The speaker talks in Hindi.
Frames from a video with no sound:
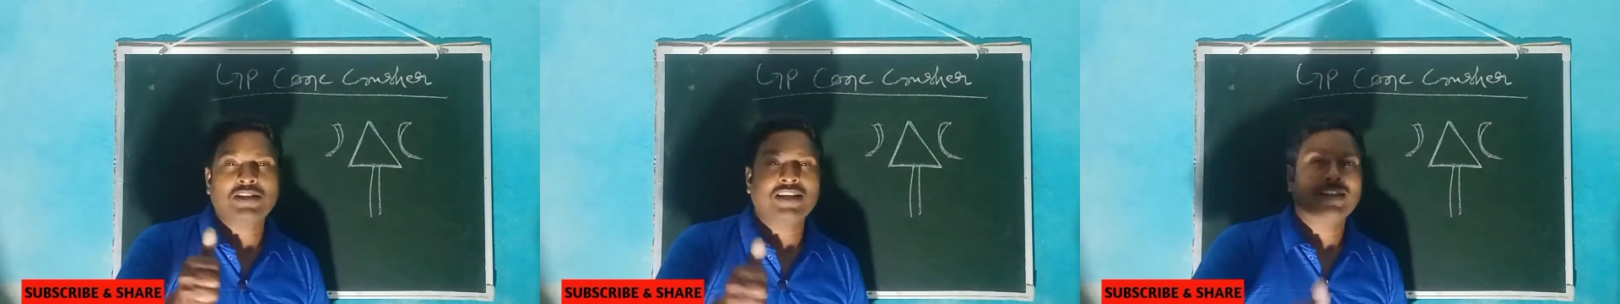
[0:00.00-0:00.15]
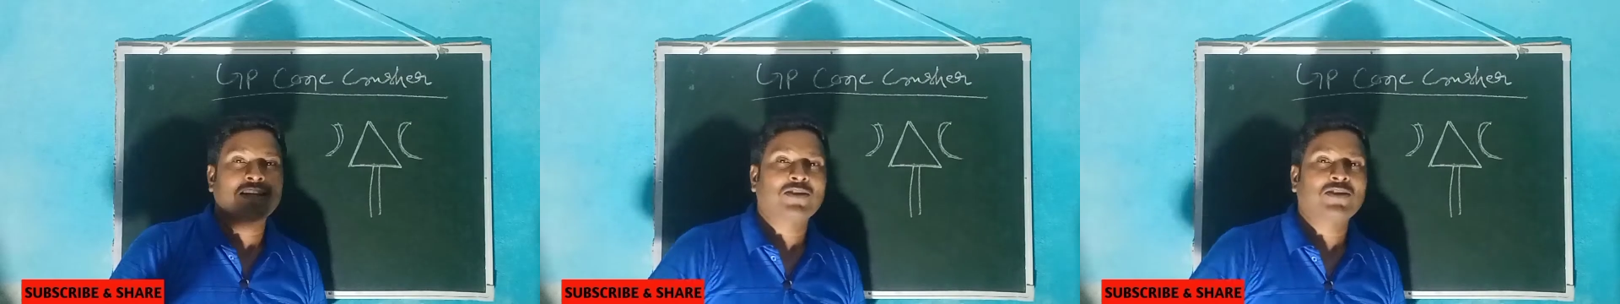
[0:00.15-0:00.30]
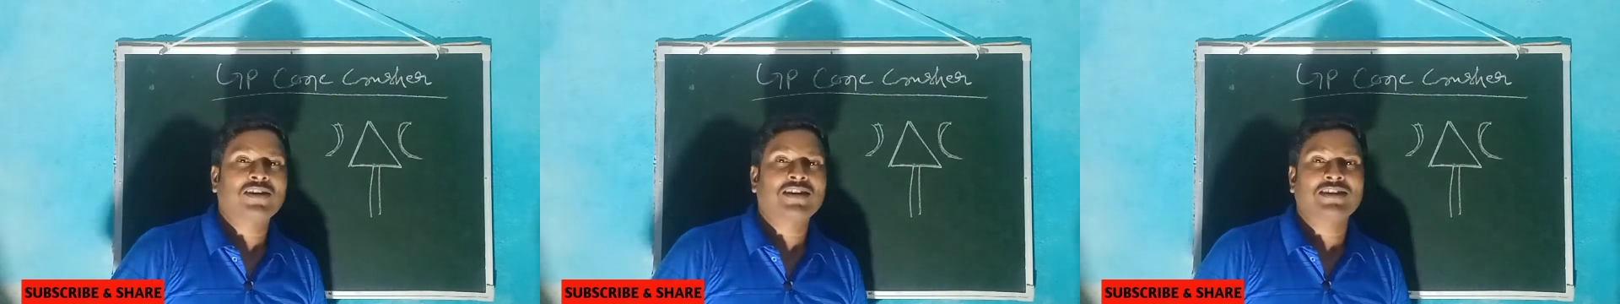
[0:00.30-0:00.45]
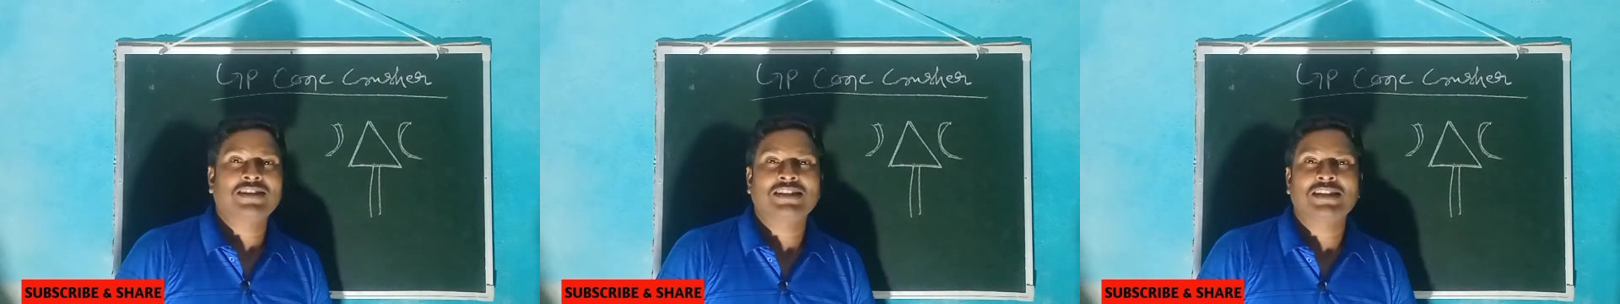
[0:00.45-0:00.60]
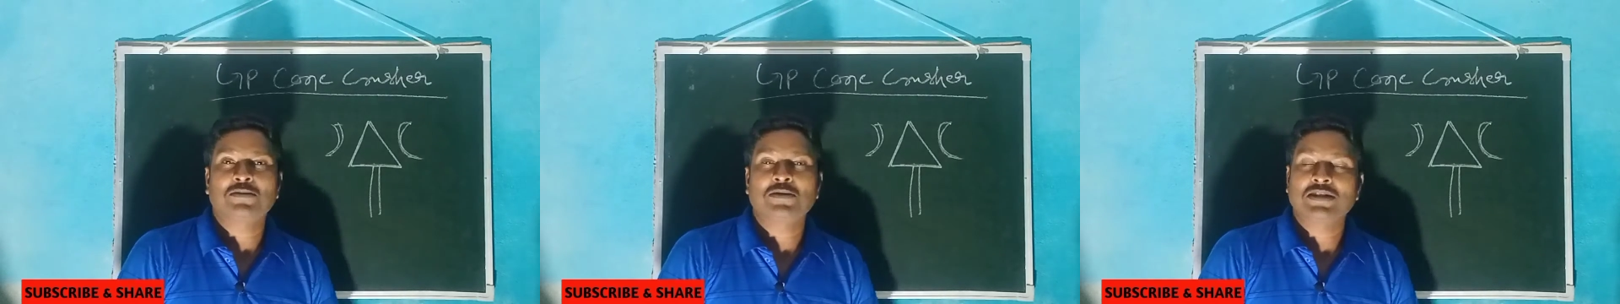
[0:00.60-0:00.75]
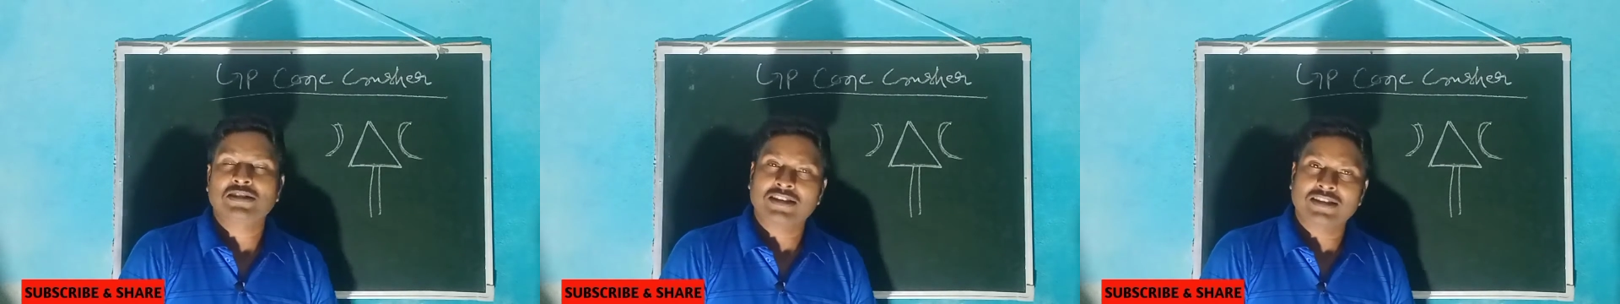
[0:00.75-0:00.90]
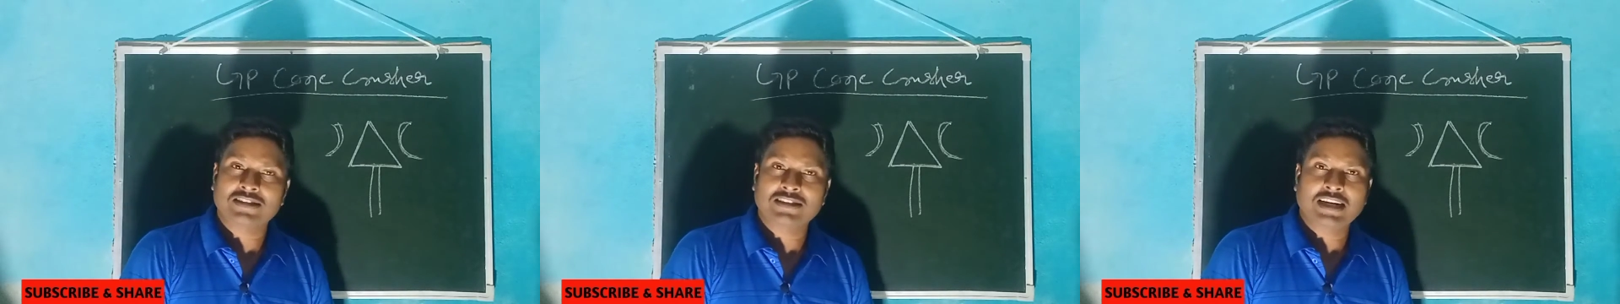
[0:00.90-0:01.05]
चैनल को कर दीजिए अभी
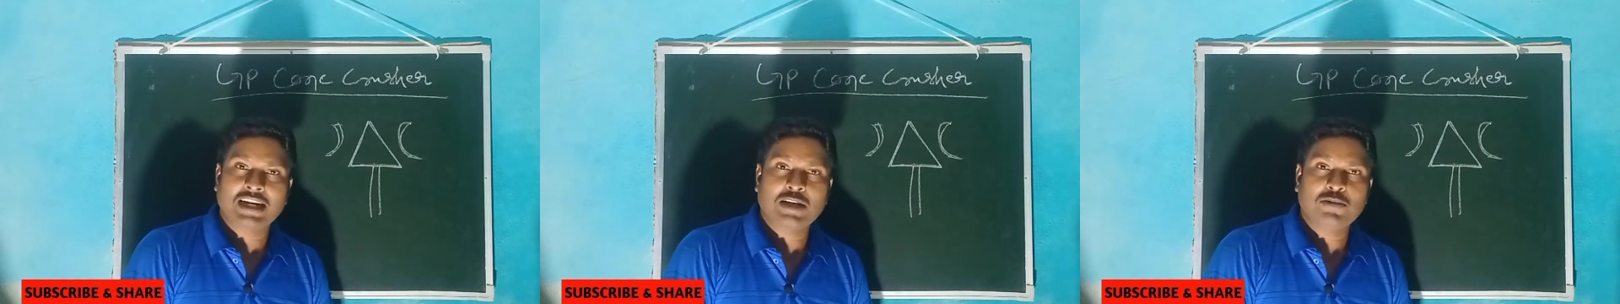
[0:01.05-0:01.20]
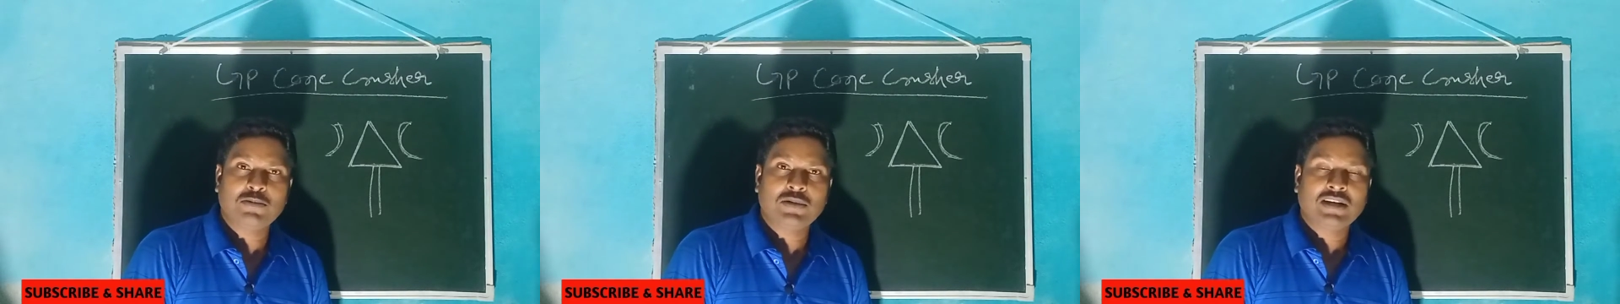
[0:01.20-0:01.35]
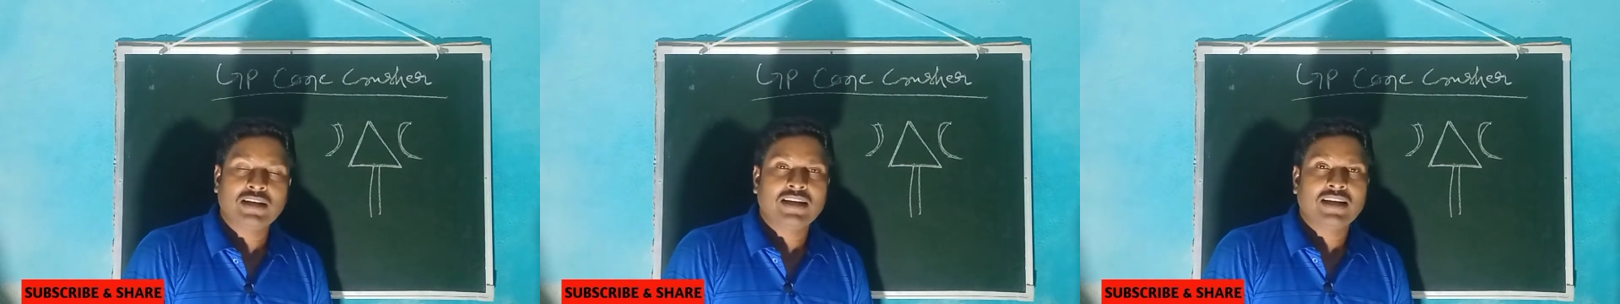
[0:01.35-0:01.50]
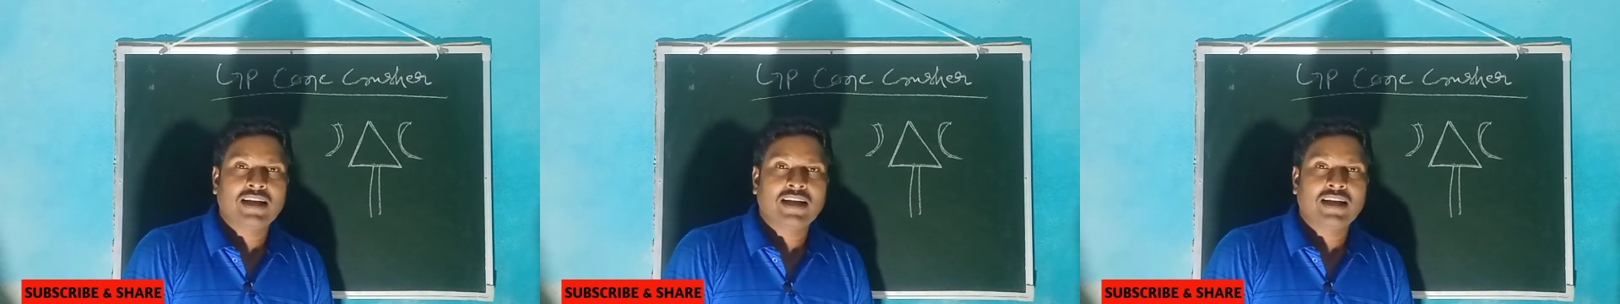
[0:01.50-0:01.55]
सब्सक्राइब